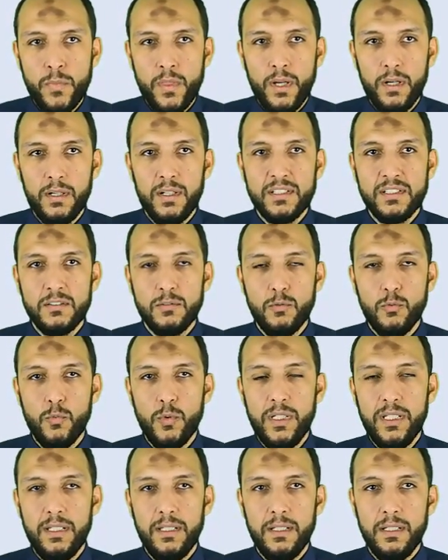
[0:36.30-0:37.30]
خلاص
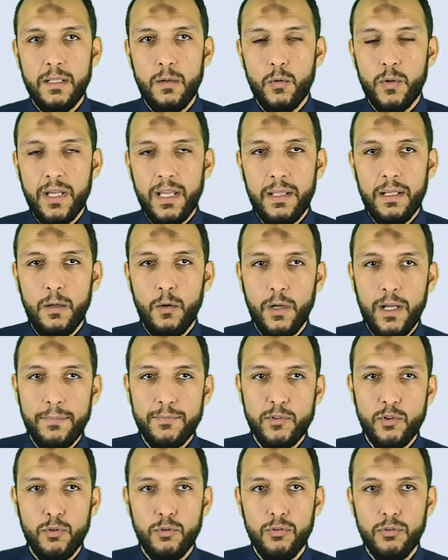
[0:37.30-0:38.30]
ولو كان لو جاب
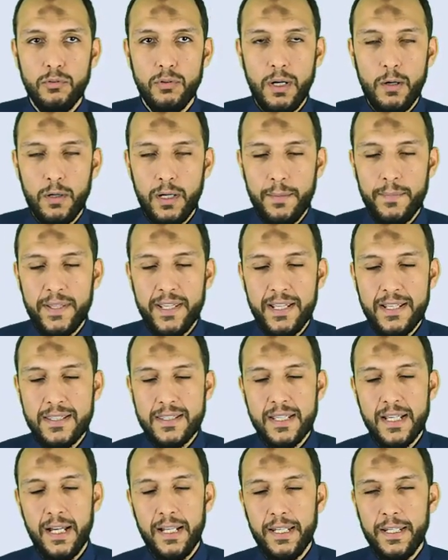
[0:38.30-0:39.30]
ترو او جاب يس
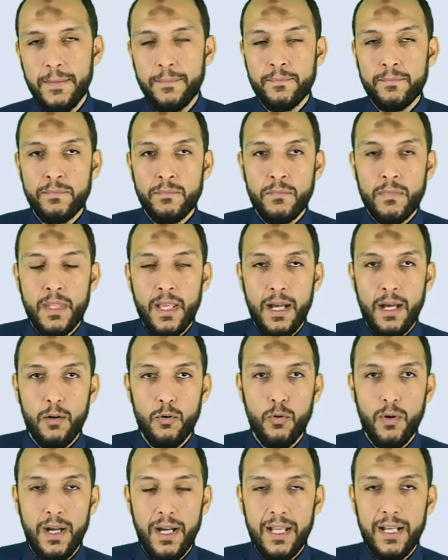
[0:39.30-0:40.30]
يعني
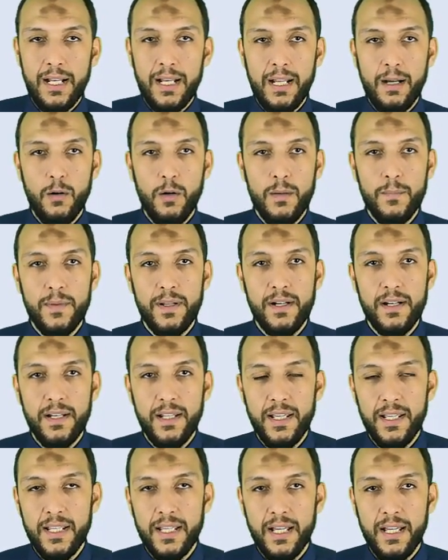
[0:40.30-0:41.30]
هروح على الاوامر اللي
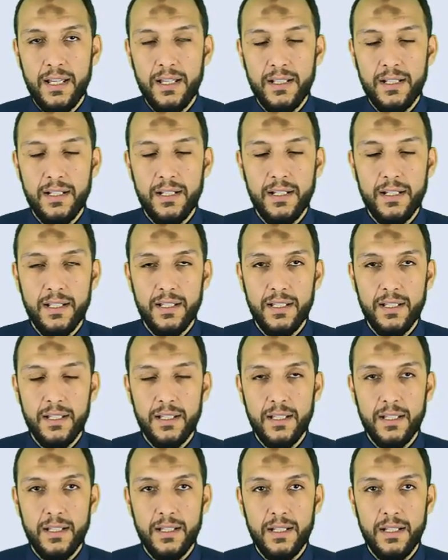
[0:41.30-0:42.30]
هي
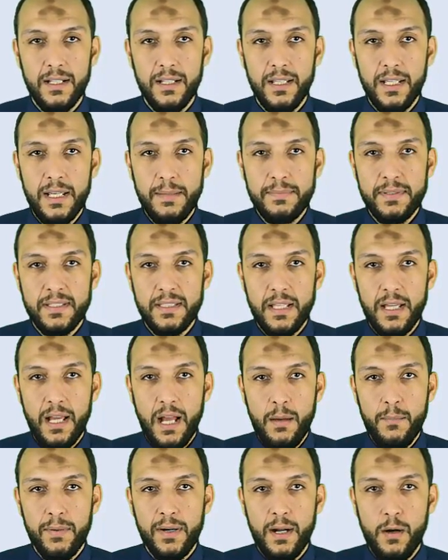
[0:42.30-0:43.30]
اللي هي بتت...
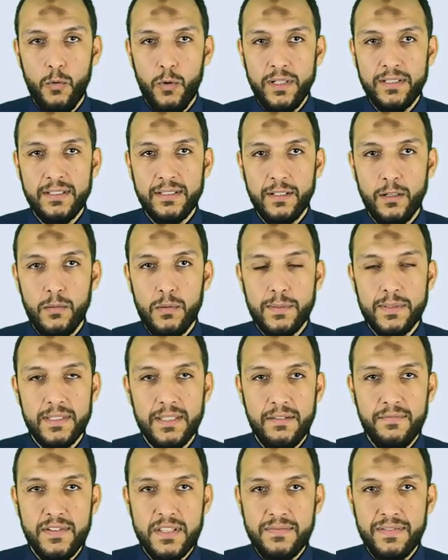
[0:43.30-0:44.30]
امر او عده اوامر
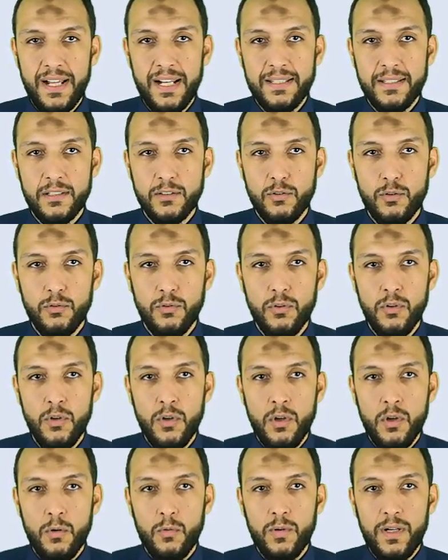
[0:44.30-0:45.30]
بتتنفذ في حاله الترو
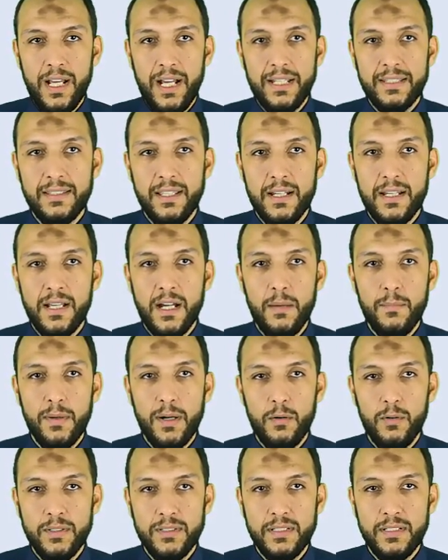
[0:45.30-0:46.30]
والناحيه الثانيه امر
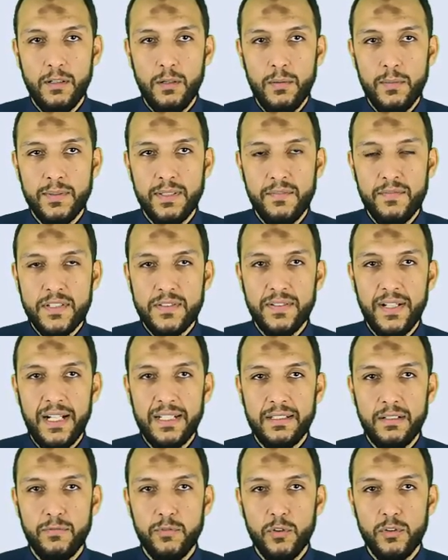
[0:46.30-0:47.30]
او عده اوامر بتتنفذ في حاله
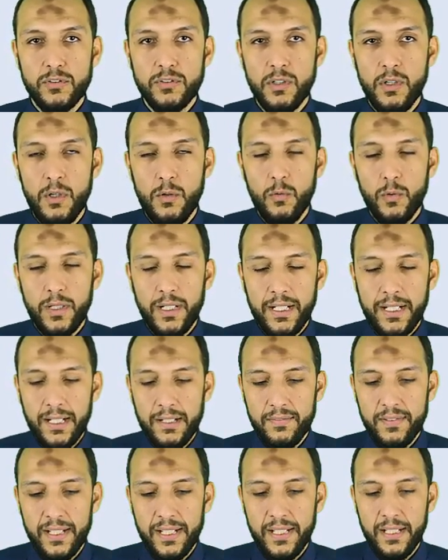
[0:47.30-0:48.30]
الفولس وكده كده
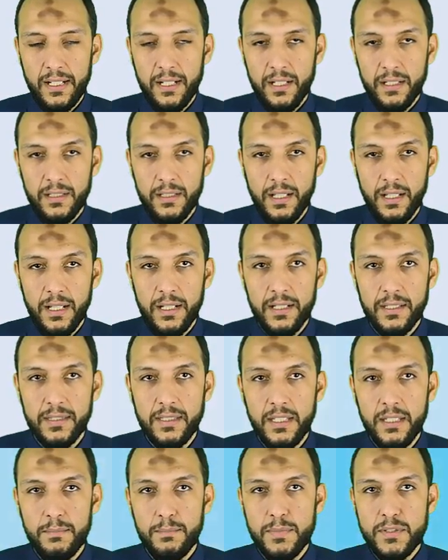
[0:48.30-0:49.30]
في الاخر هطلع
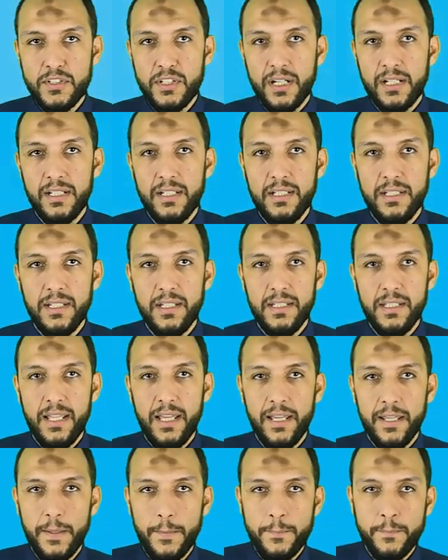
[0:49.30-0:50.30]
الاثنين بالشكلين
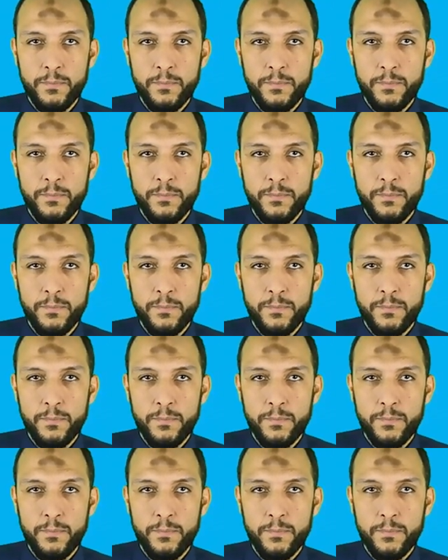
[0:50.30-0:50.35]
للنهايه.